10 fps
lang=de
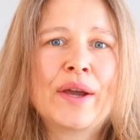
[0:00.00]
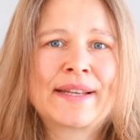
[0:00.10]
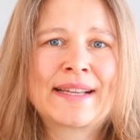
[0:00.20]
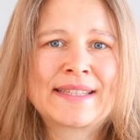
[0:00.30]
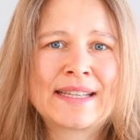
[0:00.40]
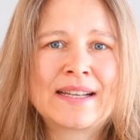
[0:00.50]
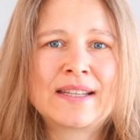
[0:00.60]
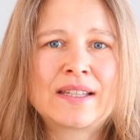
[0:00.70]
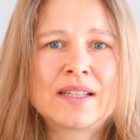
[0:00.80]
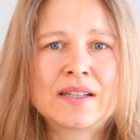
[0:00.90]
Heute erzähle
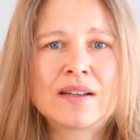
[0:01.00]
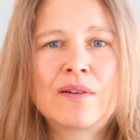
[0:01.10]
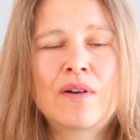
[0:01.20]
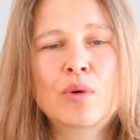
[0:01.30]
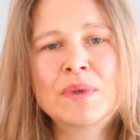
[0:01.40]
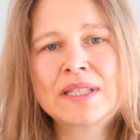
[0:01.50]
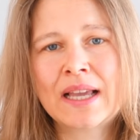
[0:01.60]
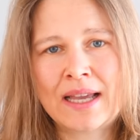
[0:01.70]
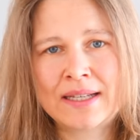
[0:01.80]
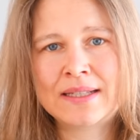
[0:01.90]
ich dir, warum ich
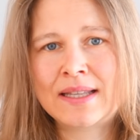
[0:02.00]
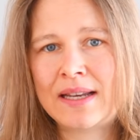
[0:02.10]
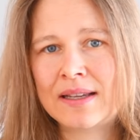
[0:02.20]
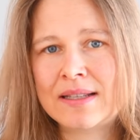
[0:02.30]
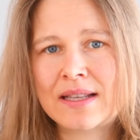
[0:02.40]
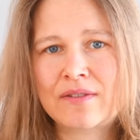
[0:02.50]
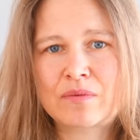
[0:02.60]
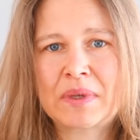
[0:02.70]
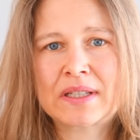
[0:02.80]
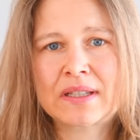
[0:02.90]
keinen Selleriesaft
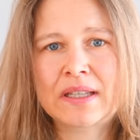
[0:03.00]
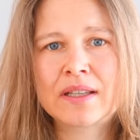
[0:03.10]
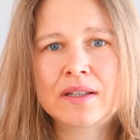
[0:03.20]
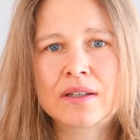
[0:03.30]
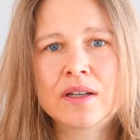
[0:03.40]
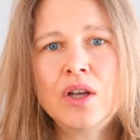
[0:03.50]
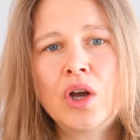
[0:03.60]
mehr trinke,